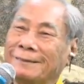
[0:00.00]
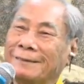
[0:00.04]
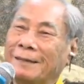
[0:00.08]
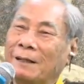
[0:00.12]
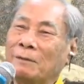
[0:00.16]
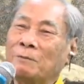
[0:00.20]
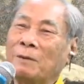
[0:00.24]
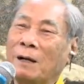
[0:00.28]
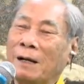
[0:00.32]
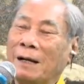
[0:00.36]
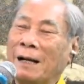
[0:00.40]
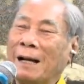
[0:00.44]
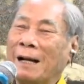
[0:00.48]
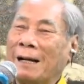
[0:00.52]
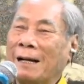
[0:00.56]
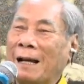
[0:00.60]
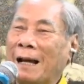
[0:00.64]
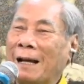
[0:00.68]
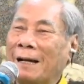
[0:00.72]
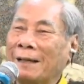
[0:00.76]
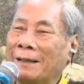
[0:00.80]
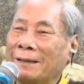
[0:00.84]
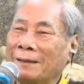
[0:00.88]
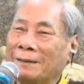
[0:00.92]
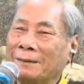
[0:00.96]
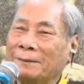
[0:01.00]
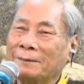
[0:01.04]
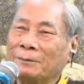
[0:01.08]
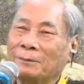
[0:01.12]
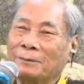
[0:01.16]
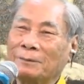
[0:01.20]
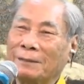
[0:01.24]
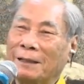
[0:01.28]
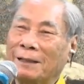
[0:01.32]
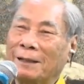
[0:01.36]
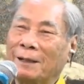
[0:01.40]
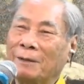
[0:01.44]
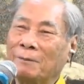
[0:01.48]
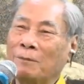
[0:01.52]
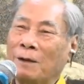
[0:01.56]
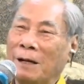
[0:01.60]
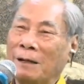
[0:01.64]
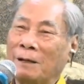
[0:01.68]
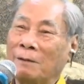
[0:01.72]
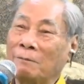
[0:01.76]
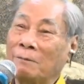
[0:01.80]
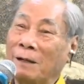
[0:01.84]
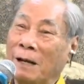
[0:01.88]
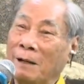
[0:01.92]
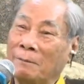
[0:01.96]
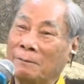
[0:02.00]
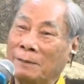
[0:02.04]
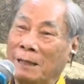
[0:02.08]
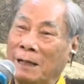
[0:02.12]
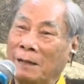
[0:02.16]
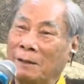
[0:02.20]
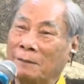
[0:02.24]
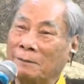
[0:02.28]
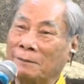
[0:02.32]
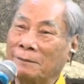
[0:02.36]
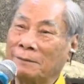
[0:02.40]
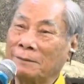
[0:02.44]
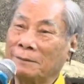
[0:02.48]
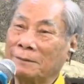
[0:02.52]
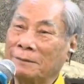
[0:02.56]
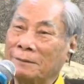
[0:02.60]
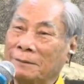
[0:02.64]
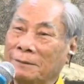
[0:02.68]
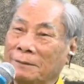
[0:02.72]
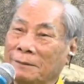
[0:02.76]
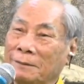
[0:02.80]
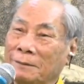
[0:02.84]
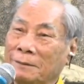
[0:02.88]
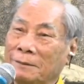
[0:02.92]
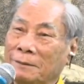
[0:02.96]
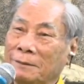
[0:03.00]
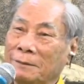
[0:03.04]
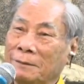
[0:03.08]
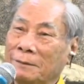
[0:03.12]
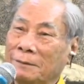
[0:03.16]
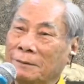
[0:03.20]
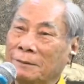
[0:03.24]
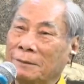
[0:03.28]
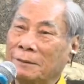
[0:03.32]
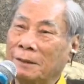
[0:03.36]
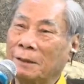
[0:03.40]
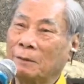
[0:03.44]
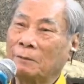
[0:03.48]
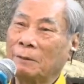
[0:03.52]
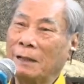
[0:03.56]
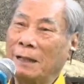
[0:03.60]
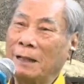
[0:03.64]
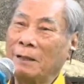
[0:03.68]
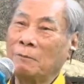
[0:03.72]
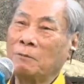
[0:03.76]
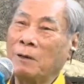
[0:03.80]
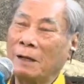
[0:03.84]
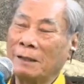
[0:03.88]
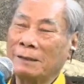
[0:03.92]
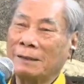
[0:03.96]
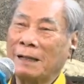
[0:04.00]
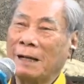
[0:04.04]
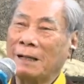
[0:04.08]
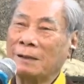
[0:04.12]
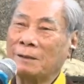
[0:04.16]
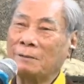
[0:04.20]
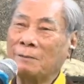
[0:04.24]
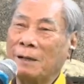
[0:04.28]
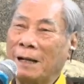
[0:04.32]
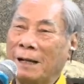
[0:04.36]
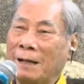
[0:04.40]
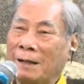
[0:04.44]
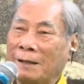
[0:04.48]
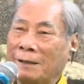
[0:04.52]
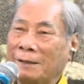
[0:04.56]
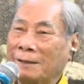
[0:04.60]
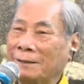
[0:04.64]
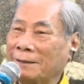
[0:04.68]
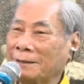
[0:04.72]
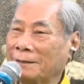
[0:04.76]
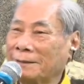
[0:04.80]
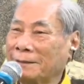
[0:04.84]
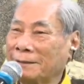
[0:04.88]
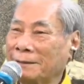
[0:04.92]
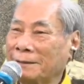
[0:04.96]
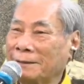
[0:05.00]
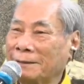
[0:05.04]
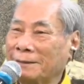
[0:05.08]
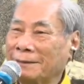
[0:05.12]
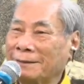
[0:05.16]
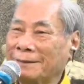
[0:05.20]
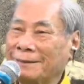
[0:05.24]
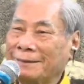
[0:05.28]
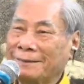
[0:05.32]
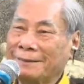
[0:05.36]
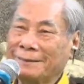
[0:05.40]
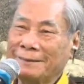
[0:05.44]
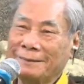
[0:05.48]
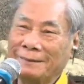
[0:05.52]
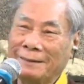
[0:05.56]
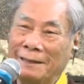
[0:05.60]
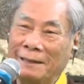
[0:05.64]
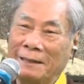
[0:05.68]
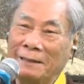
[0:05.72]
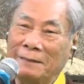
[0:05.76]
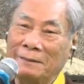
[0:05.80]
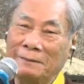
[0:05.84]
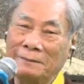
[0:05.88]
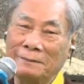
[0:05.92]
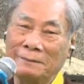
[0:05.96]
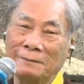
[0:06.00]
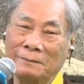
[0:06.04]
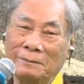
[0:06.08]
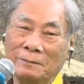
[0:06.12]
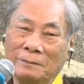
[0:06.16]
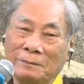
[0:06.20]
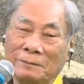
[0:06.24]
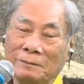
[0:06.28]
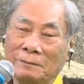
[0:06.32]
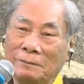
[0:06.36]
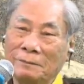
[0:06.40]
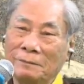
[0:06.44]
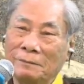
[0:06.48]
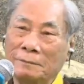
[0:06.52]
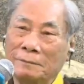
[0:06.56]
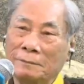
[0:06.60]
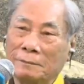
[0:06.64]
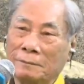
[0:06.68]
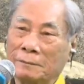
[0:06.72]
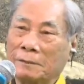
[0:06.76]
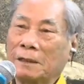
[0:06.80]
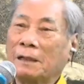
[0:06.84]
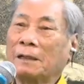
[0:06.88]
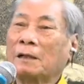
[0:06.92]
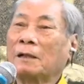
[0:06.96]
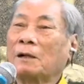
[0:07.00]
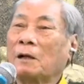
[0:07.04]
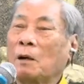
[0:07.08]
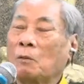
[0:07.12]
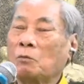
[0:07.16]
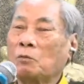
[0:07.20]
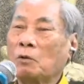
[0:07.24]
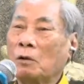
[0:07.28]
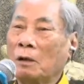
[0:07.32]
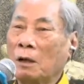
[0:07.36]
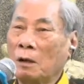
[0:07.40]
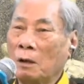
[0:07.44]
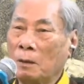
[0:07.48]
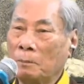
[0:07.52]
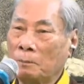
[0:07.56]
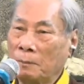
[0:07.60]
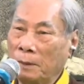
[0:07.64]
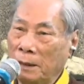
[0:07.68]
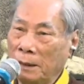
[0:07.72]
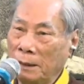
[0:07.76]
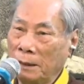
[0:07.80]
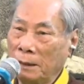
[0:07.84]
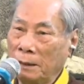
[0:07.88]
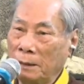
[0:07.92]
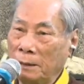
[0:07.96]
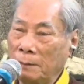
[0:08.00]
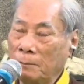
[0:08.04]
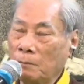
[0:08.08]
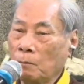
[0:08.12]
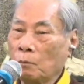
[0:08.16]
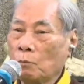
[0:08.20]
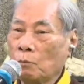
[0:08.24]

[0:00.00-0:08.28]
ông phật ăn ai ông phật ông làm sao không lẽ phần thần cũng ăn phải không thì nó không có hợp lý